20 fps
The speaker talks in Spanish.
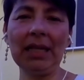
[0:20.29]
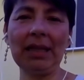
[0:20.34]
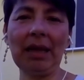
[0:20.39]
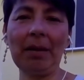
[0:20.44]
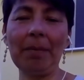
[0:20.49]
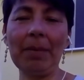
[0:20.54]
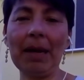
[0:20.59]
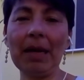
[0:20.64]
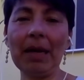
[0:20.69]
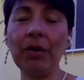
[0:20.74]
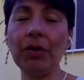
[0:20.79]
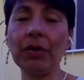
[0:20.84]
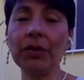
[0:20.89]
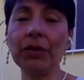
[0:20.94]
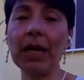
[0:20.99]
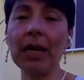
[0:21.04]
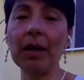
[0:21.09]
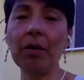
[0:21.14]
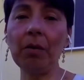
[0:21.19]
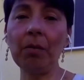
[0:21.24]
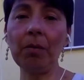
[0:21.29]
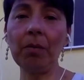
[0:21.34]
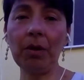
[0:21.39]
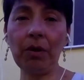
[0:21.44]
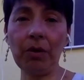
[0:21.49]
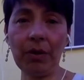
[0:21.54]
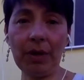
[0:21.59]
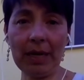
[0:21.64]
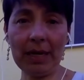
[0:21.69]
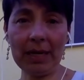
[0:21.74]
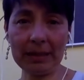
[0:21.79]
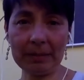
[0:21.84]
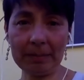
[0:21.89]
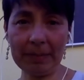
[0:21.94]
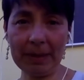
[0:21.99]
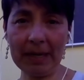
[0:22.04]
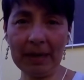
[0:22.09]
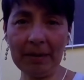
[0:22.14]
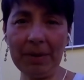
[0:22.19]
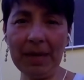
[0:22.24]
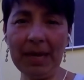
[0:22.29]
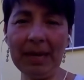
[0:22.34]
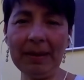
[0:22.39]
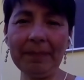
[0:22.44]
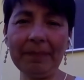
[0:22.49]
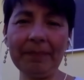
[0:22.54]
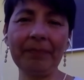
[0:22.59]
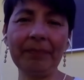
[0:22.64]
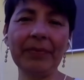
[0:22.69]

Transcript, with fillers: tan valiosa como lo es para mí.